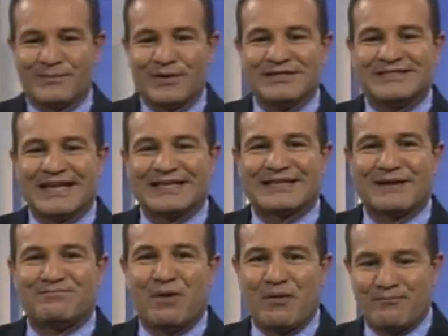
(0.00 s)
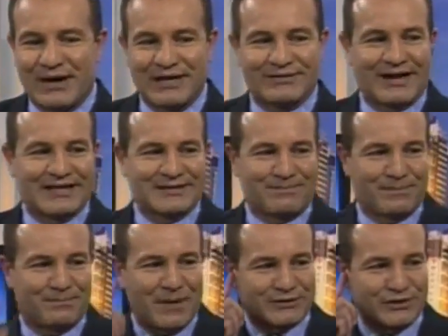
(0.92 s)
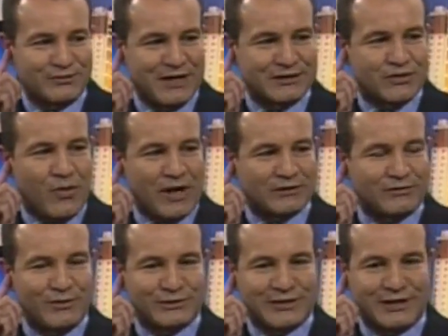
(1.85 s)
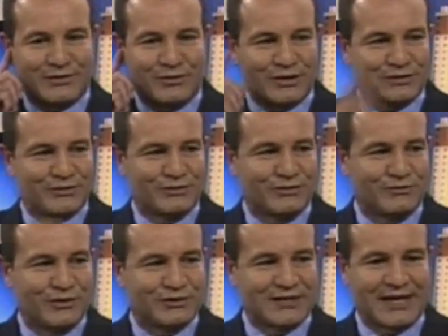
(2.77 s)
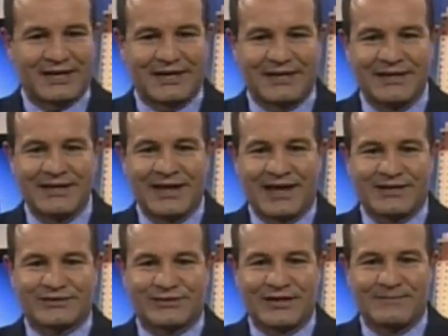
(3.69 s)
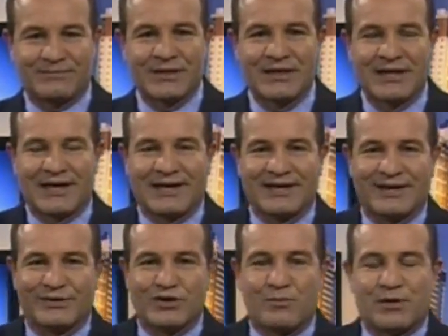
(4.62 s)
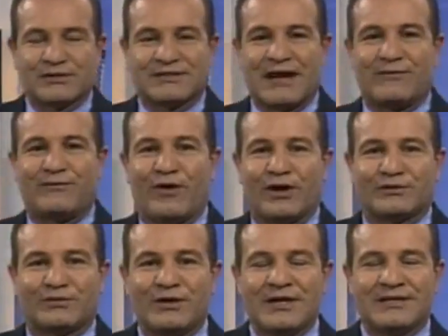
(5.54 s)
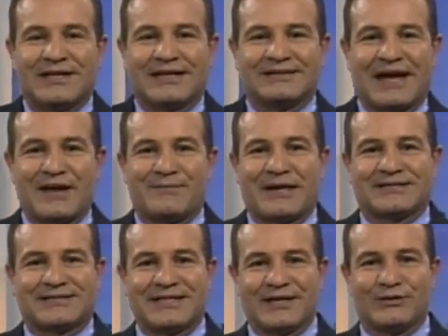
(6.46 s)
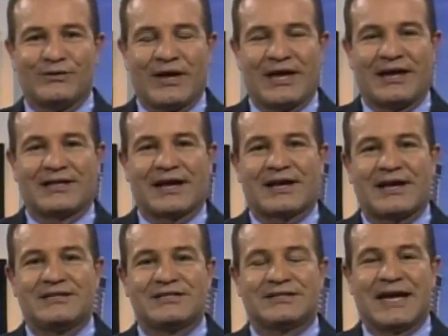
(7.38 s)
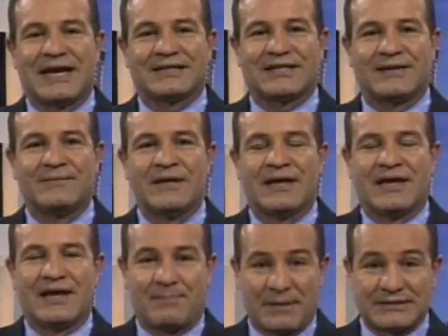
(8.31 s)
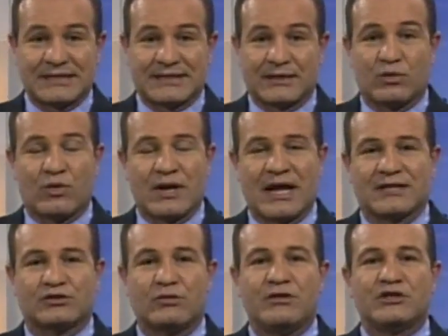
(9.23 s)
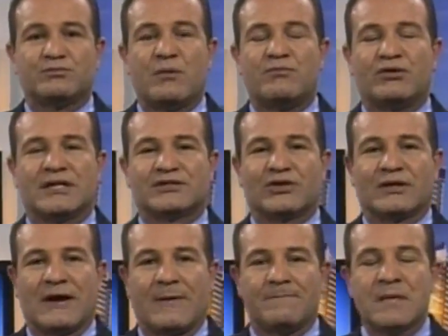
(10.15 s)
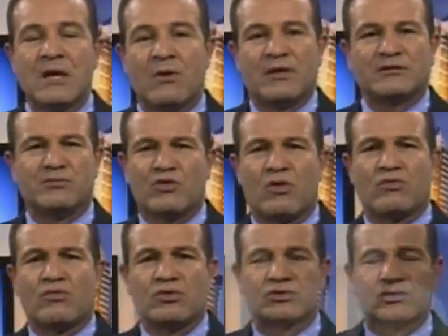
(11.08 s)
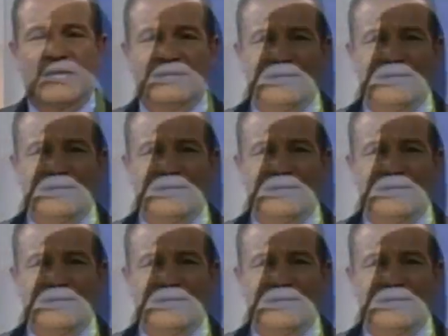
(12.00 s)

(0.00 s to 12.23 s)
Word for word: Pois é, e tá bombando lá, já passou de mais de 4 mil seguidores no, no meu Instagram, é isso, né? É, onde eu postei a foto da Dai Macedo, ela que é candidata, é, representando o Goiás no Miss Bumbum Nacional, mesmo concurso da